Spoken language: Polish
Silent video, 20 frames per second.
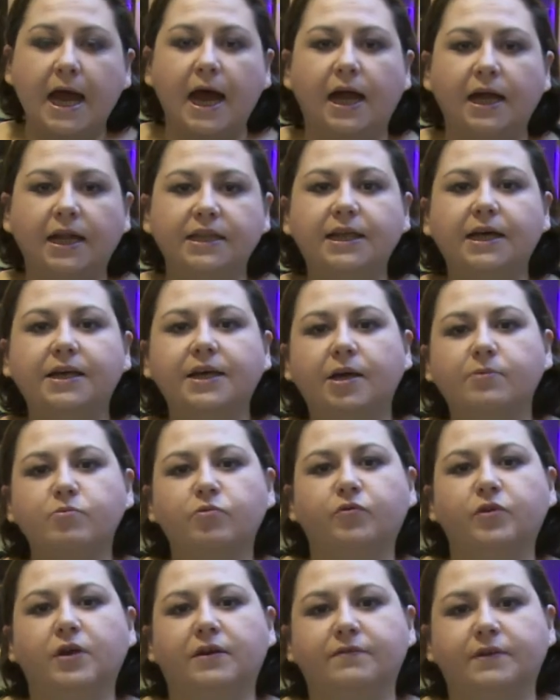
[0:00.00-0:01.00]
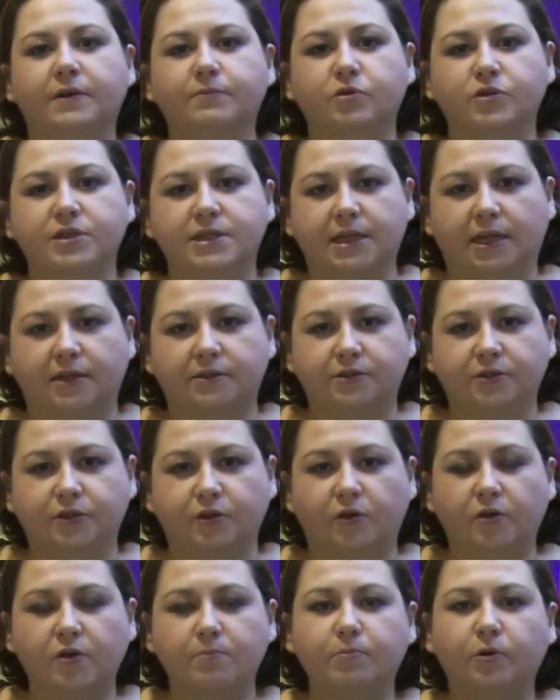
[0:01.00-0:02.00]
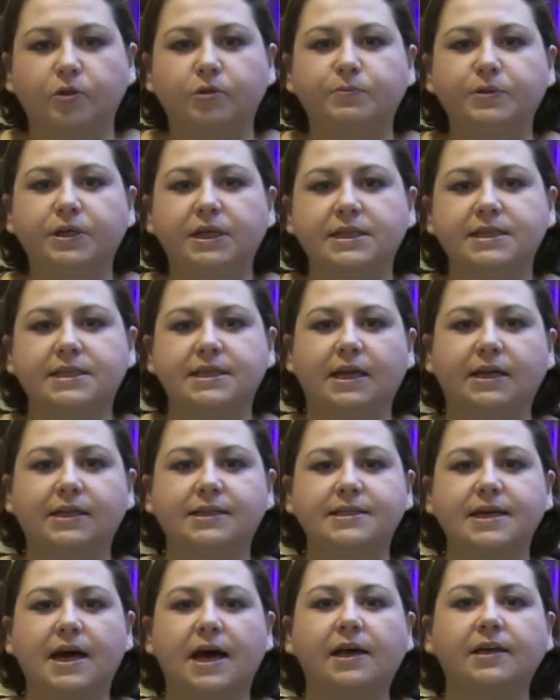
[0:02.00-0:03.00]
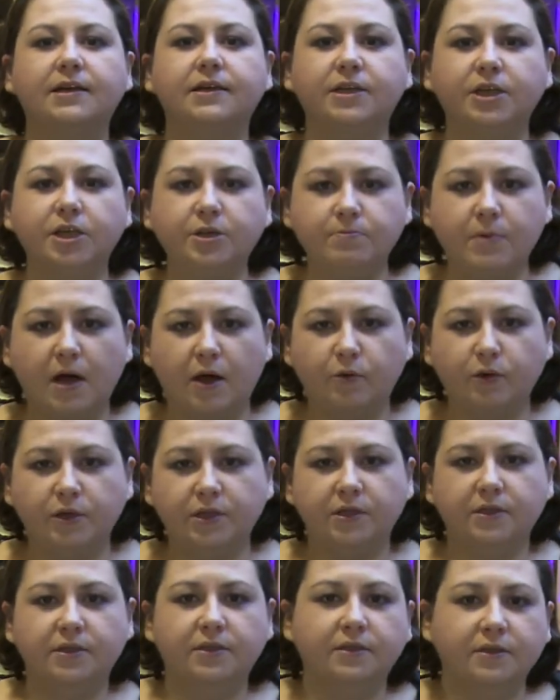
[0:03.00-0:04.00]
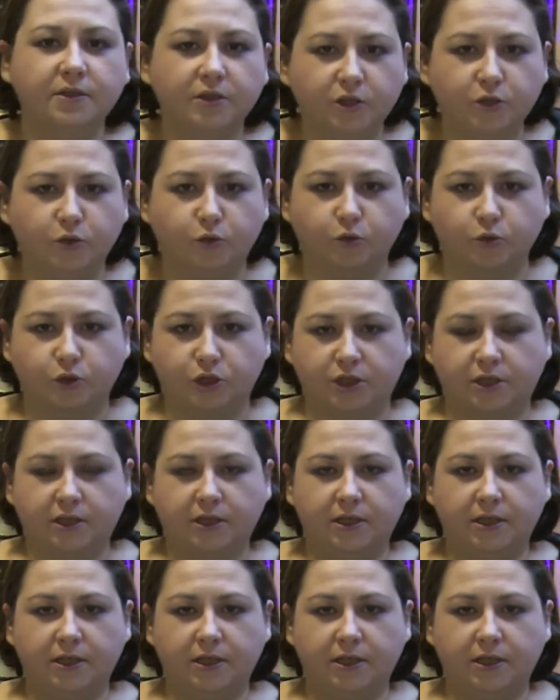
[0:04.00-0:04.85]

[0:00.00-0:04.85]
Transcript: ale tak jak mówiłam Wam ostatnio, podbije serca i małych, i dużych.